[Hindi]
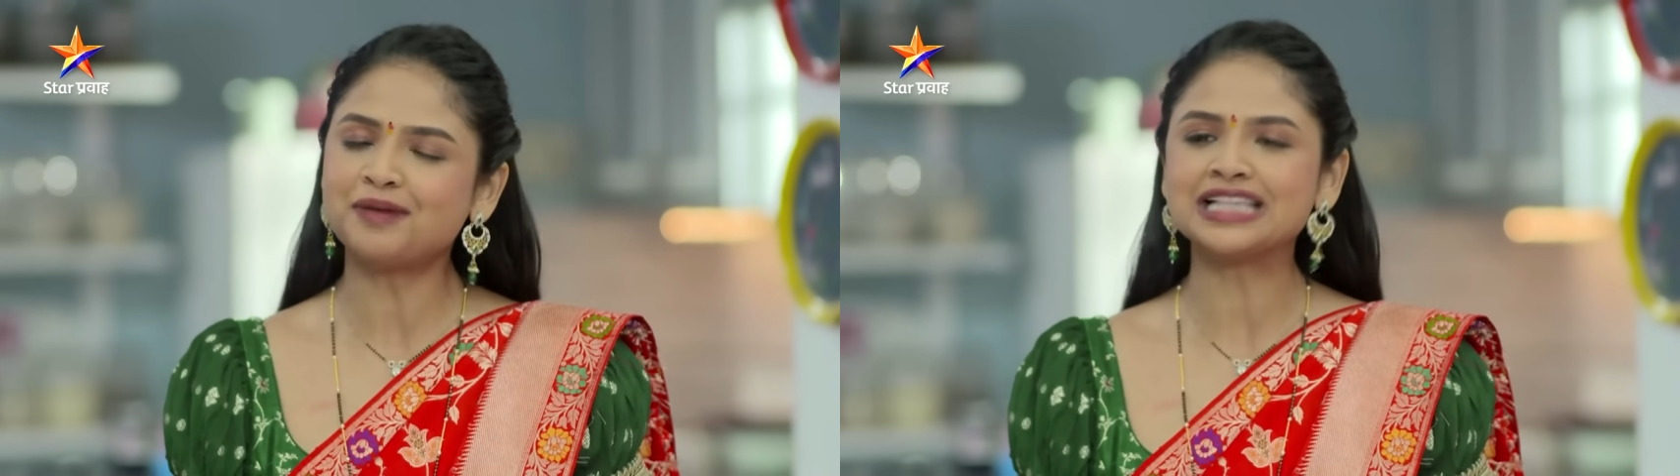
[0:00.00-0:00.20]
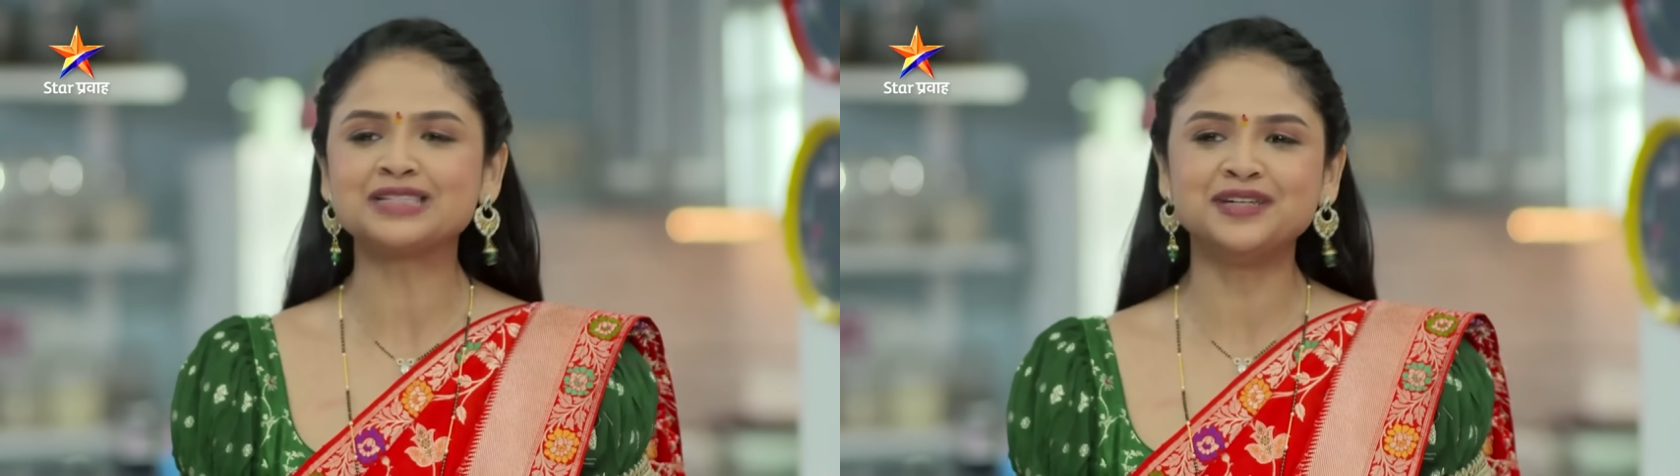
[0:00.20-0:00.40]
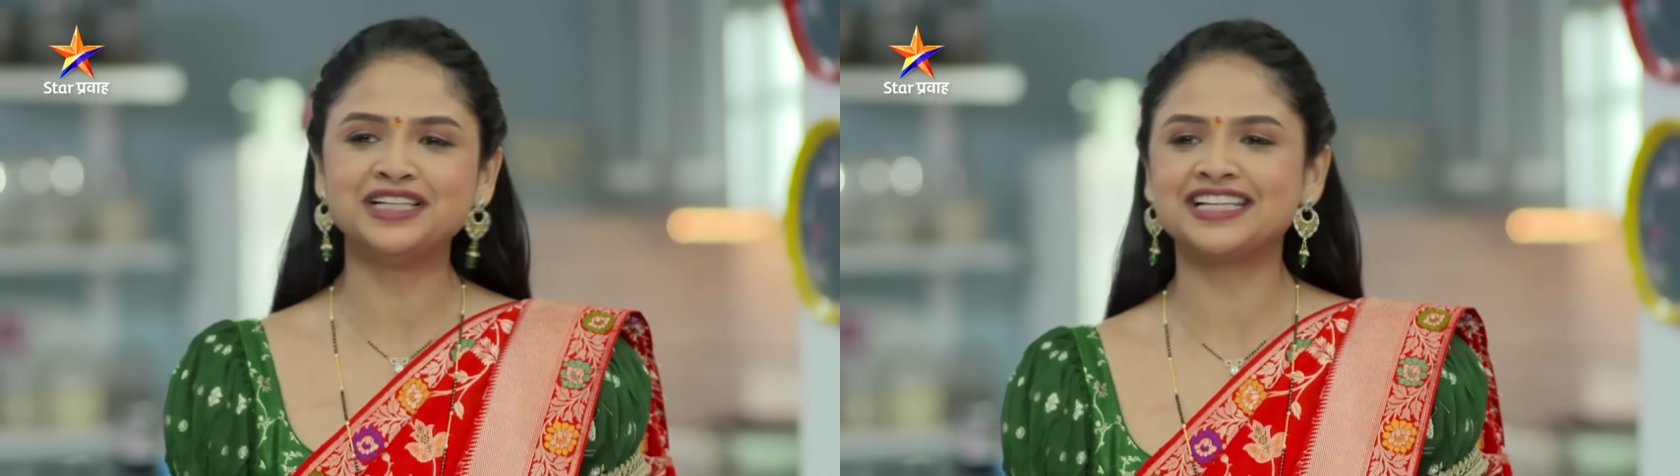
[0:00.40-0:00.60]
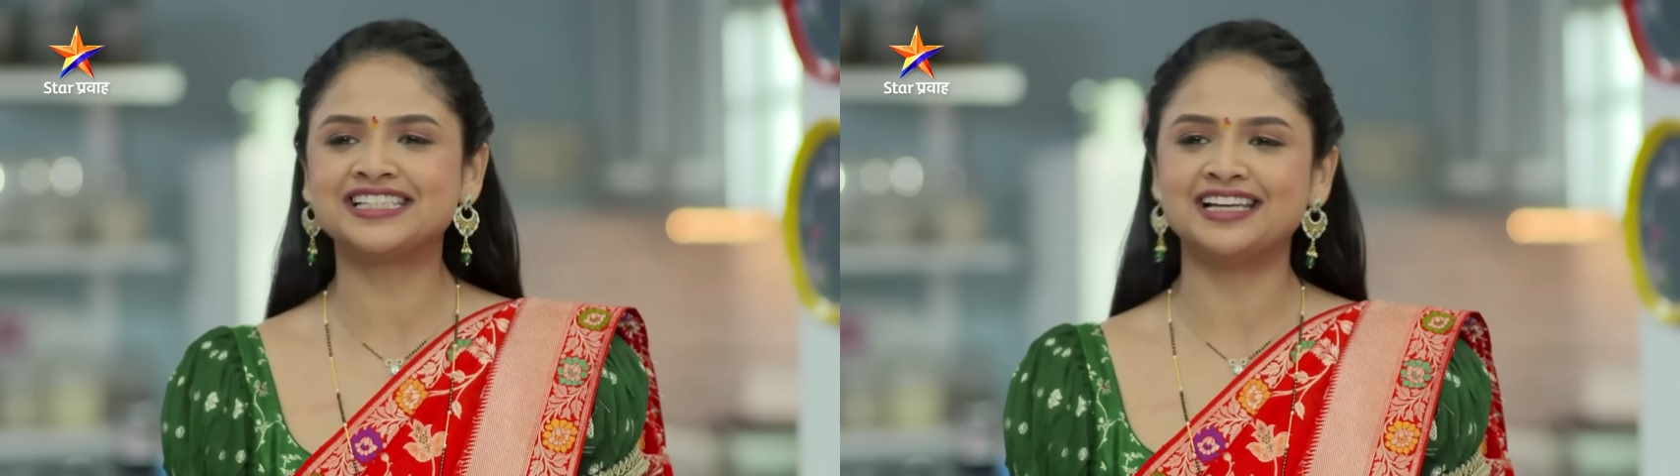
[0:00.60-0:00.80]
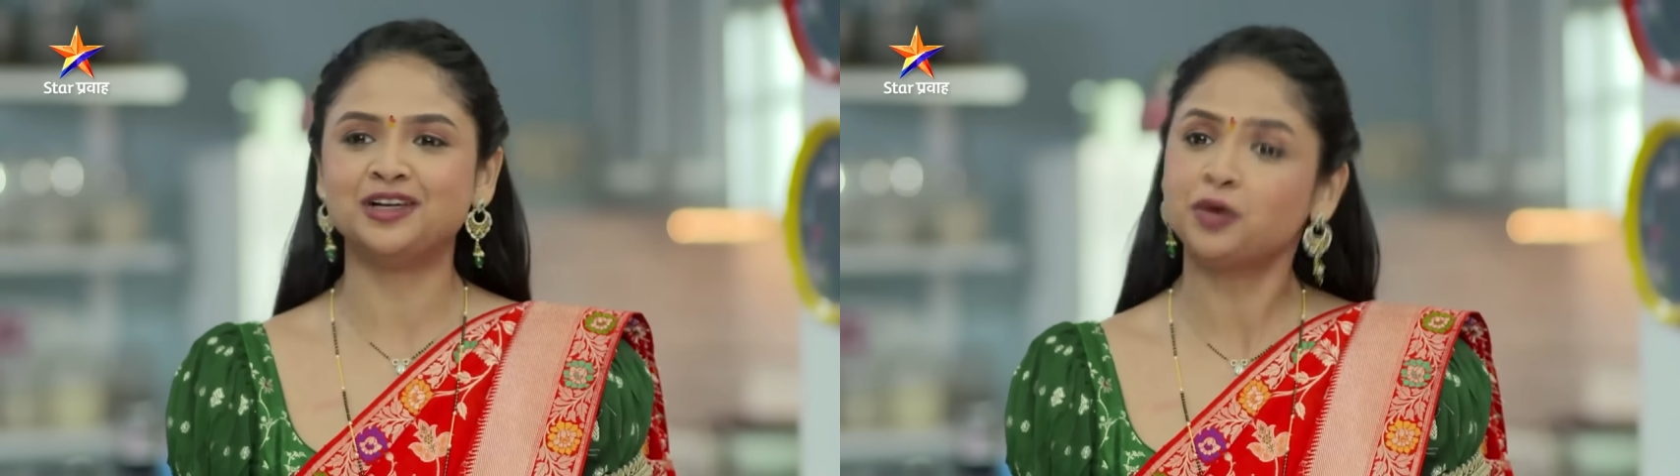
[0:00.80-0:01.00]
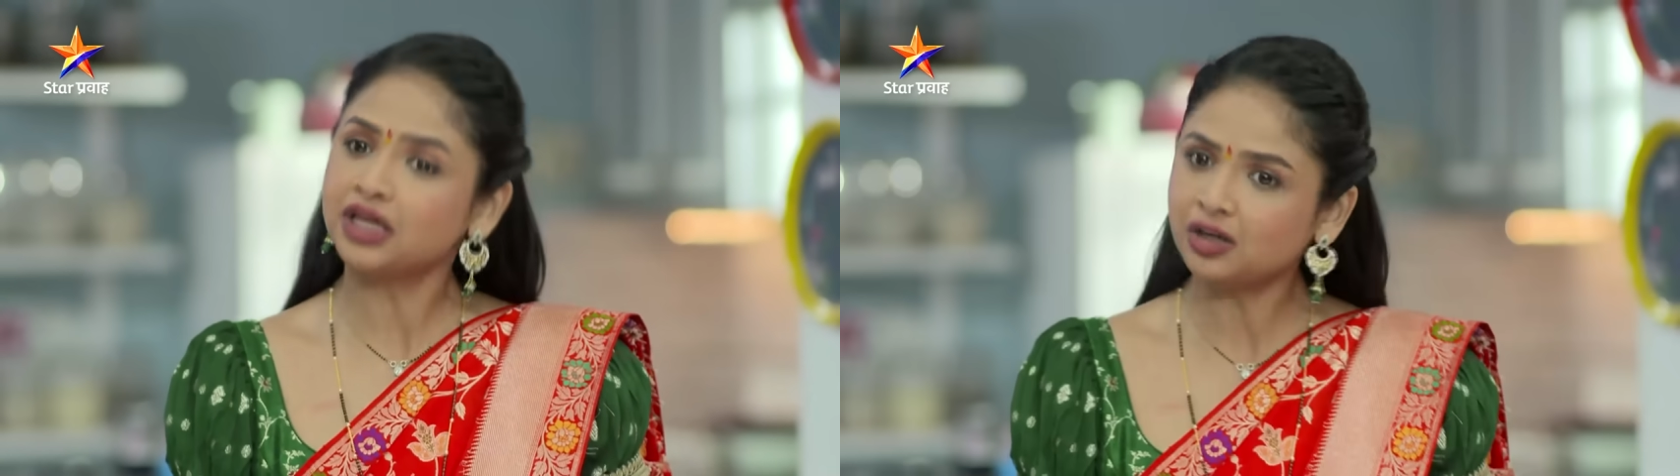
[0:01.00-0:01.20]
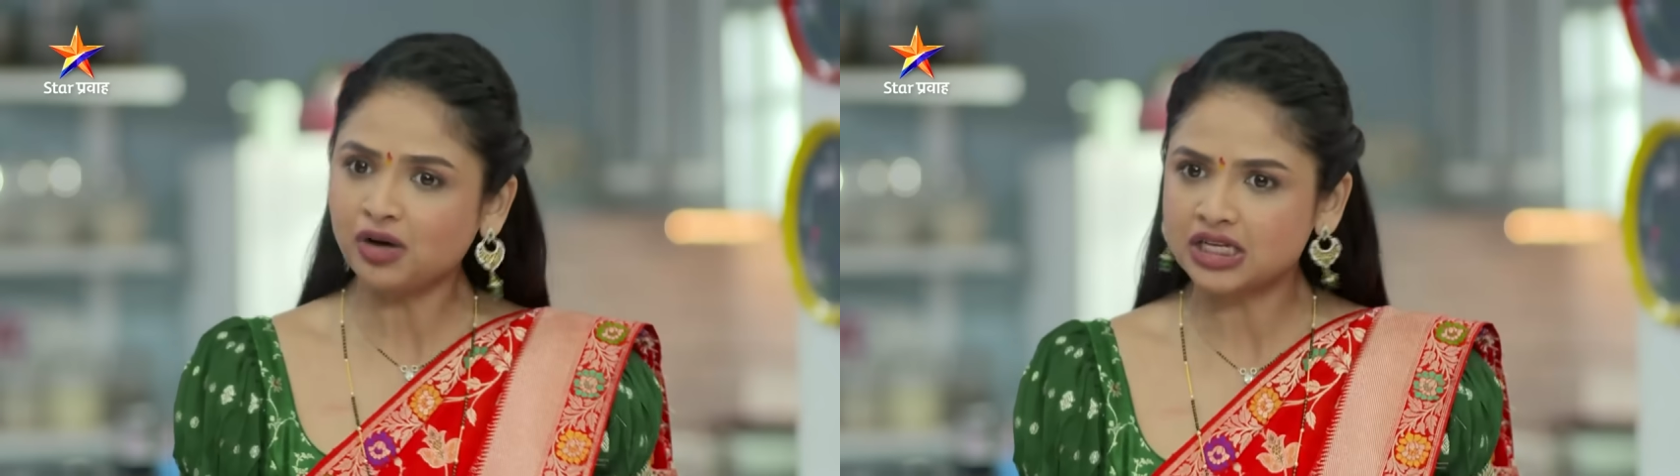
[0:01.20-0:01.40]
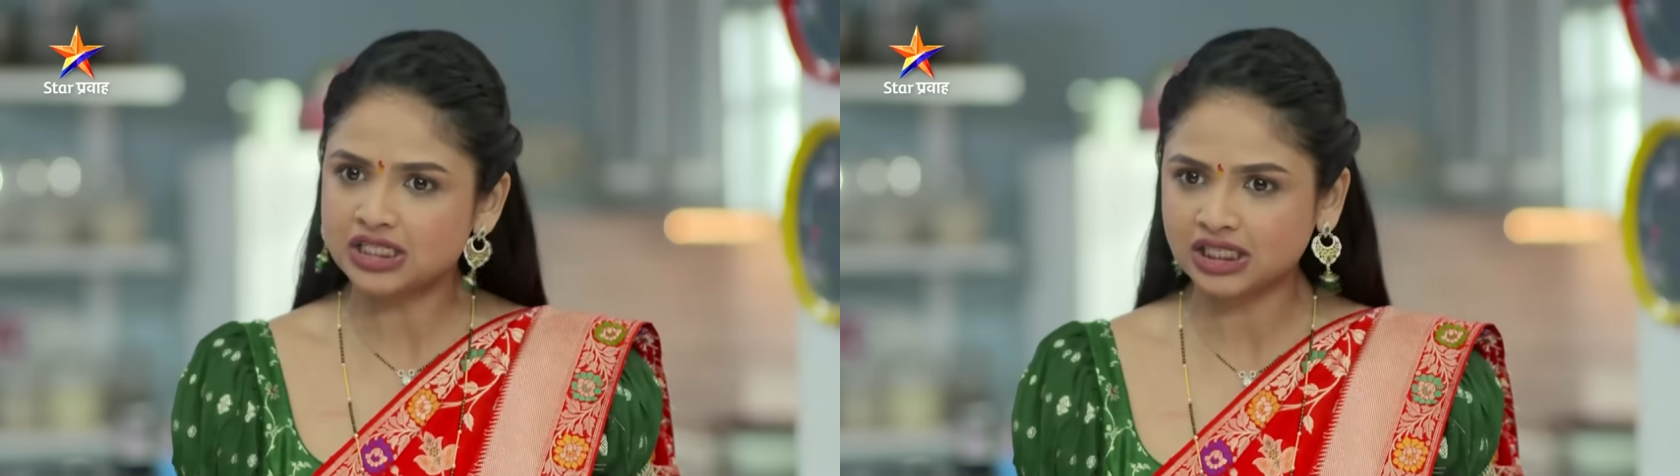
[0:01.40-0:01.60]
पाच मिनिटात झाली हो की नाही
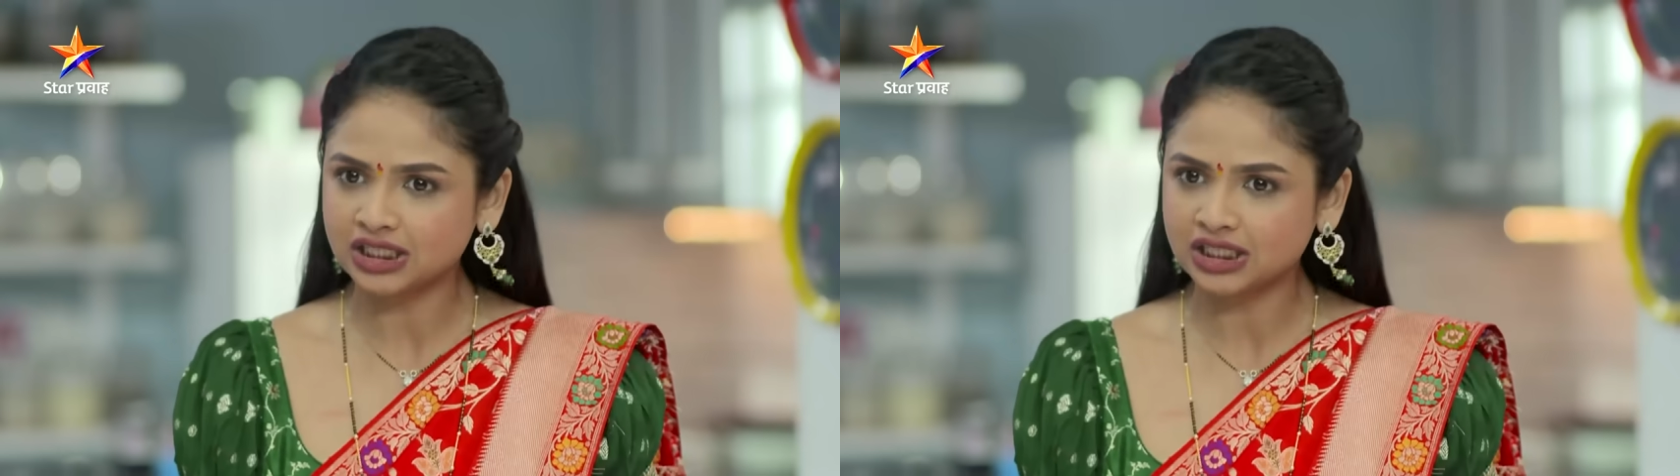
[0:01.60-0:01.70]
आजी